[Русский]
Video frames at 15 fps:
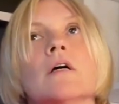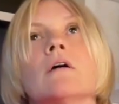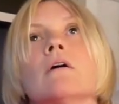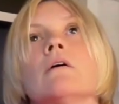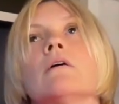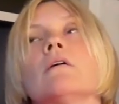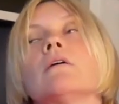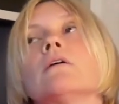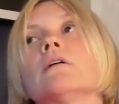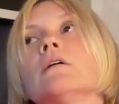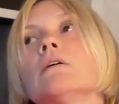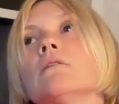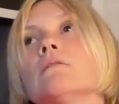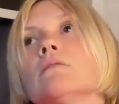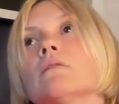
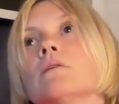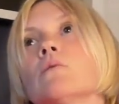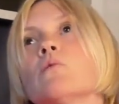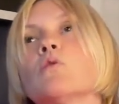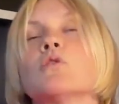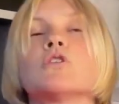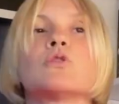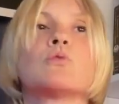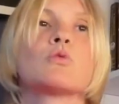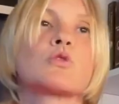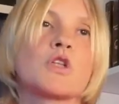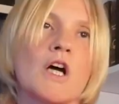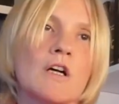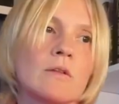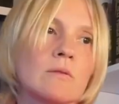а, уходит
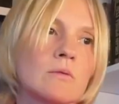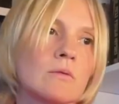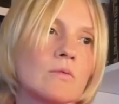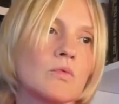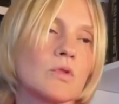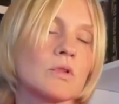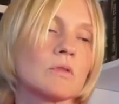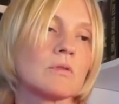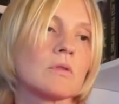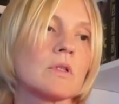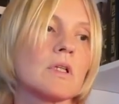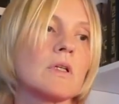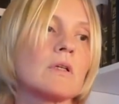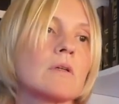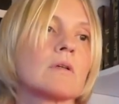душа, вот,
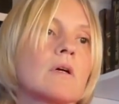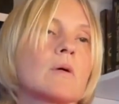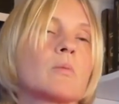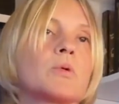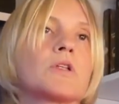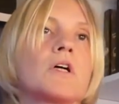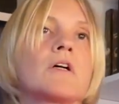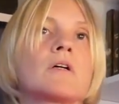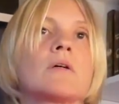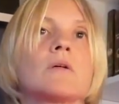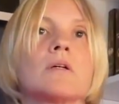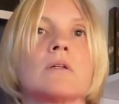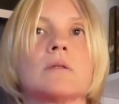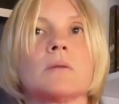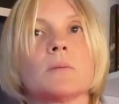и как бы так
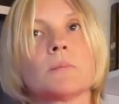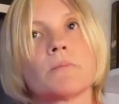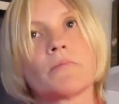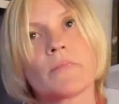э,